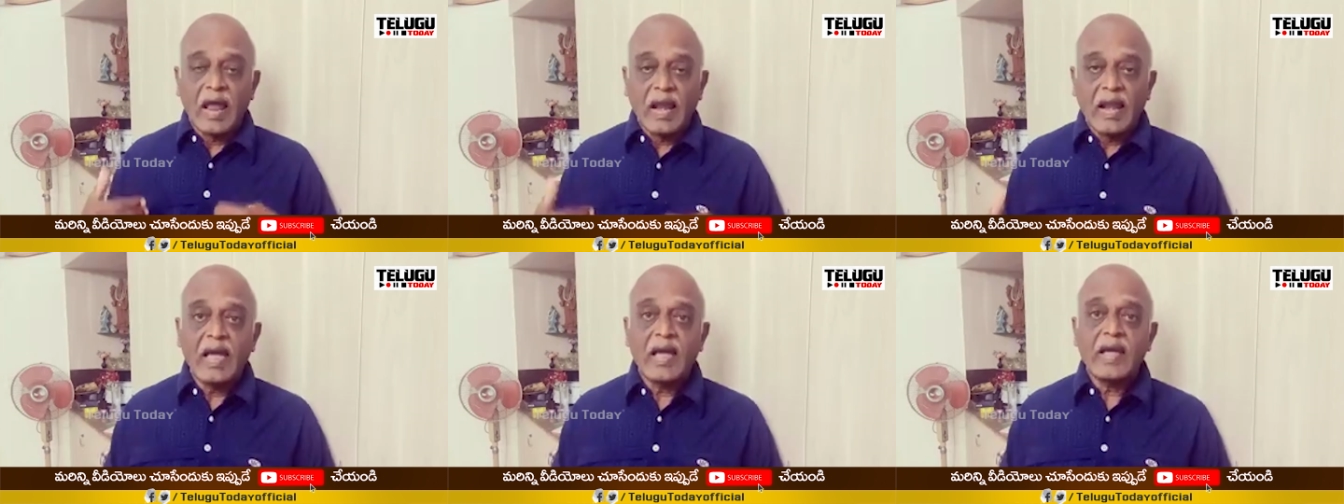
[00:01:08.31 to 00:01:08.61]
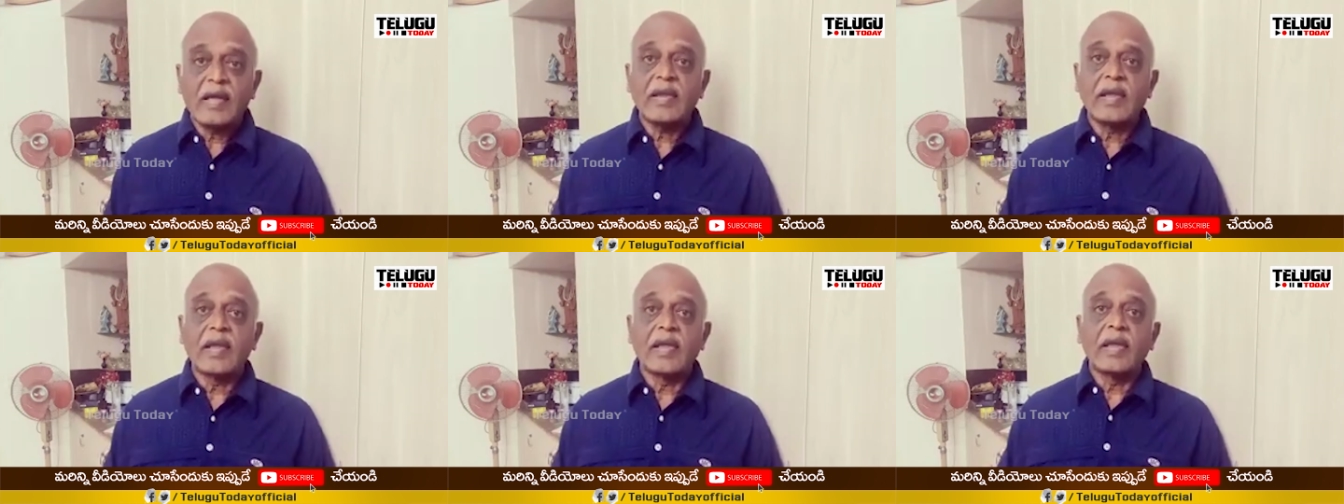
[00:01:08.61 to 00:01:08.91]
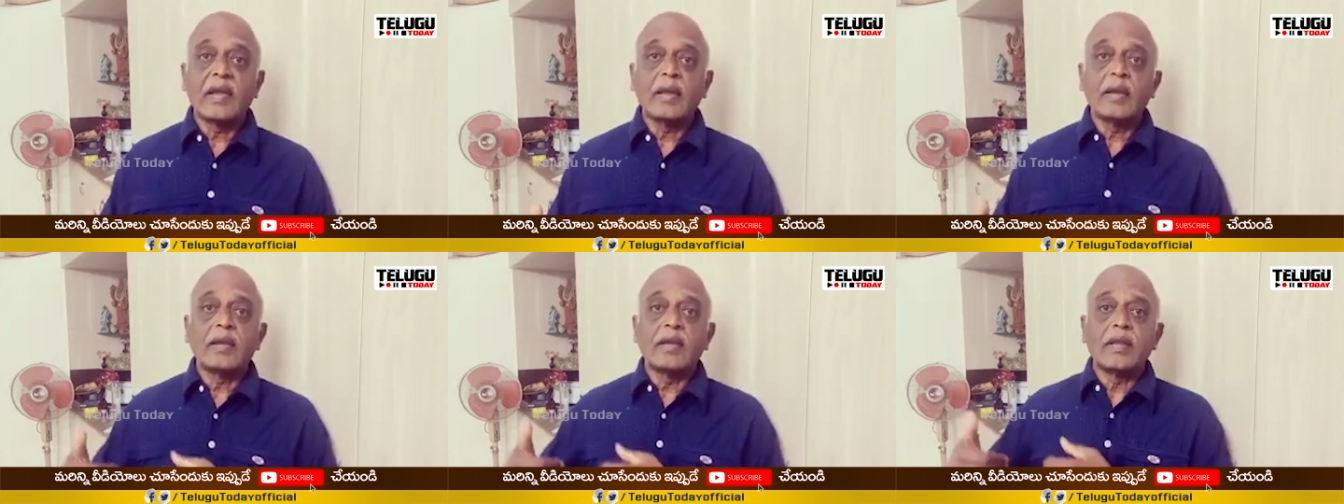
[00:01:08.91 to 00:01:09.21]

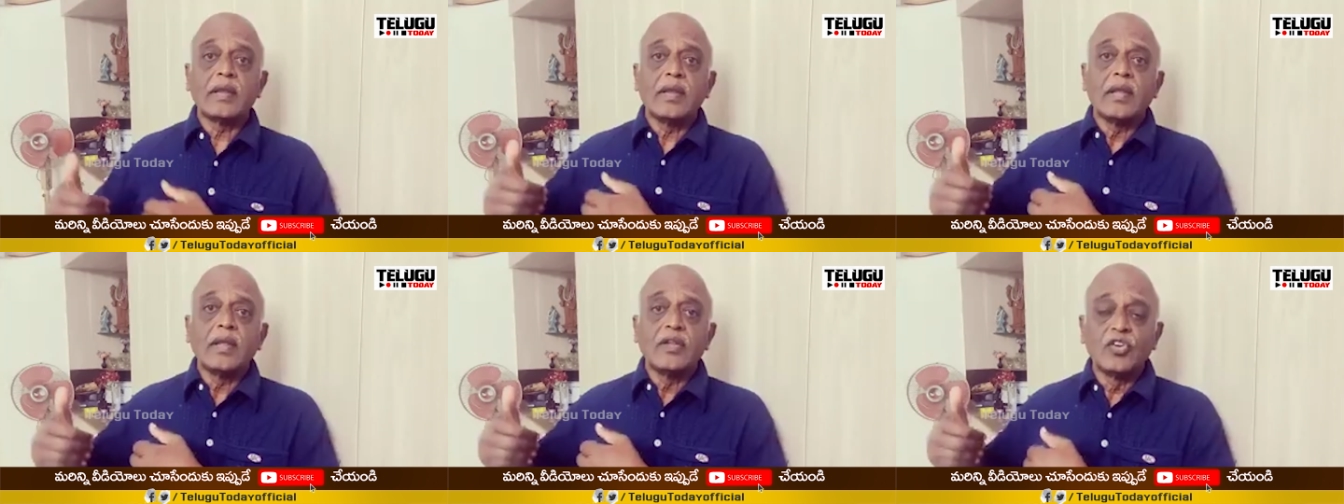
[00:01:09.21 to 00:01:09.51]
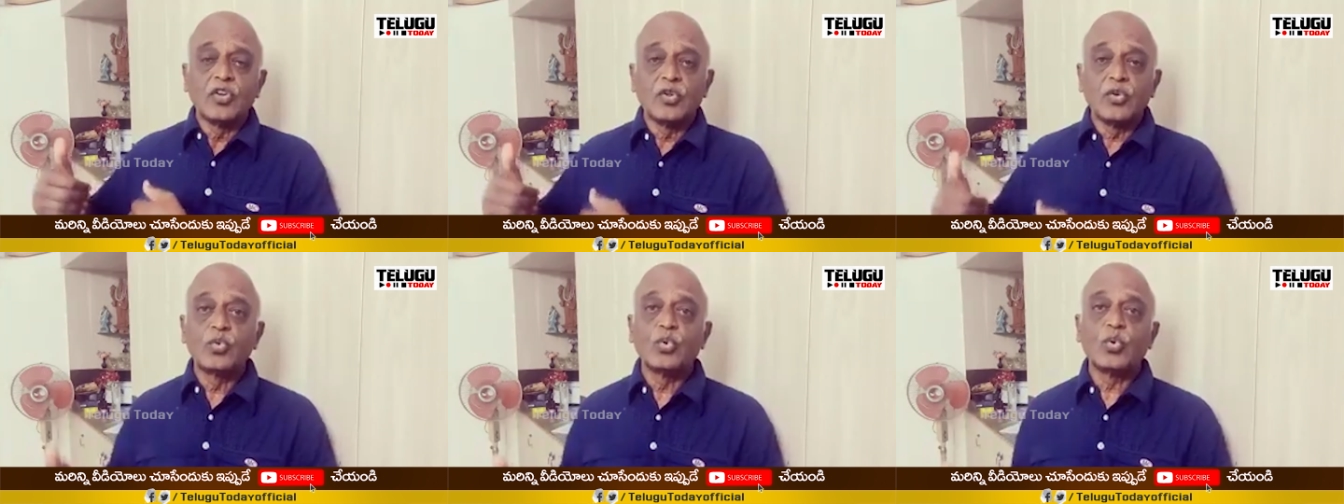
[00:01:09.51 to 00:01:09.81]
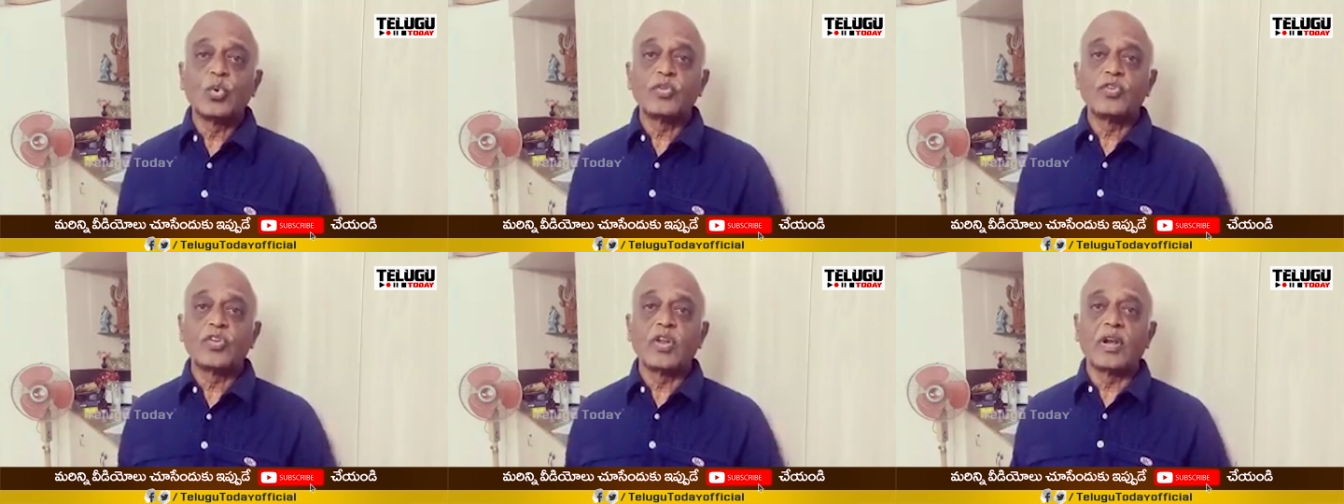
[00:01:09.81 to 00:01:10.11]
అలాగే
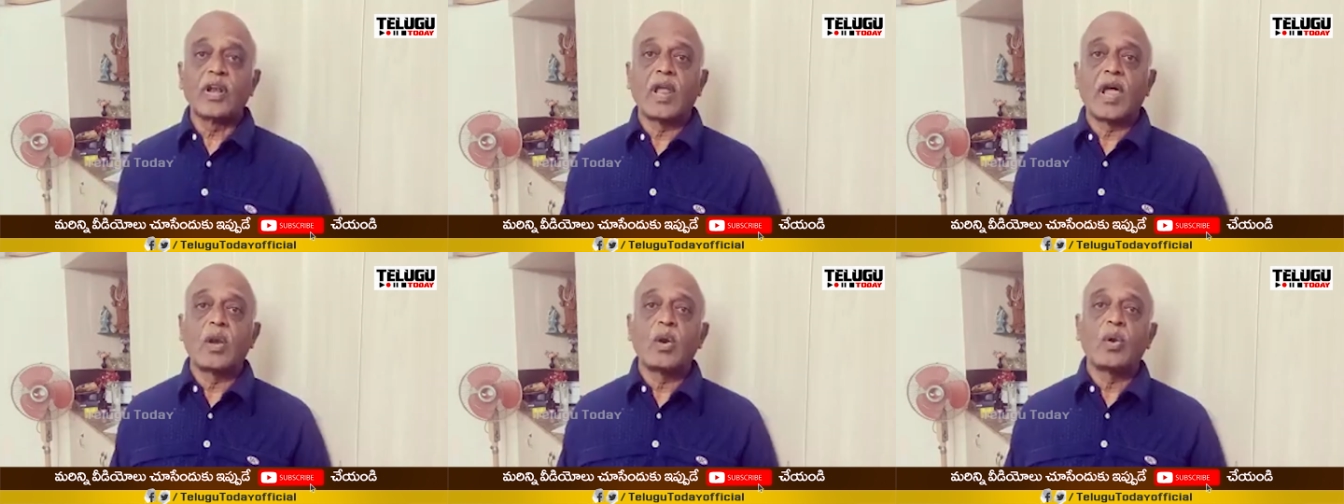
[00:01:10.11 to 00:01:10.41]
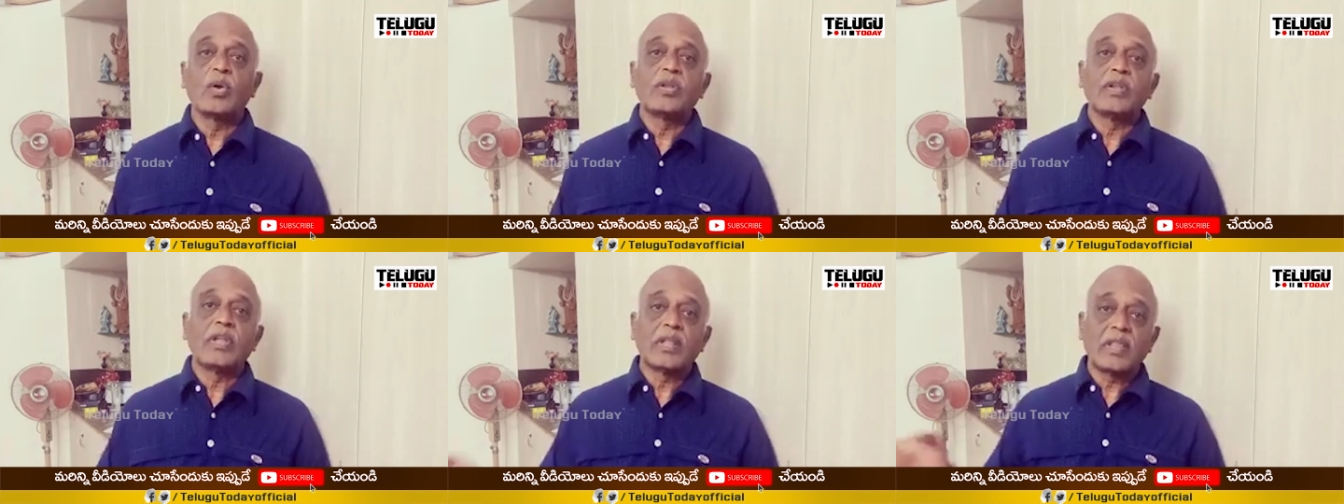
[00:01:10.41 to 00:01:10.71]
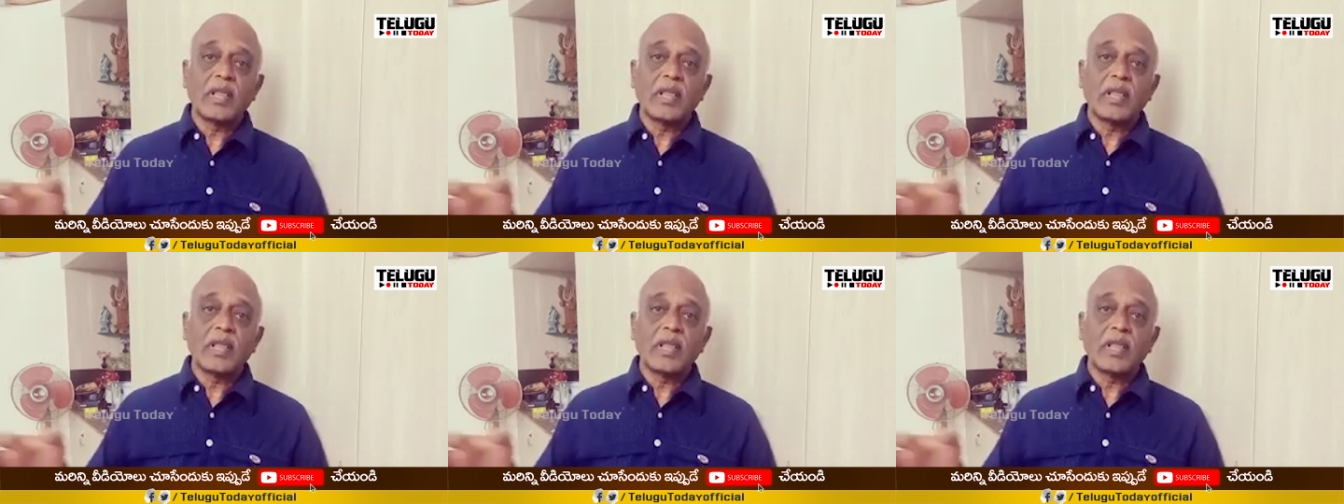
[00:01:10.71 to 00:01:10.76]
చిత్తూరు జిల్లాలో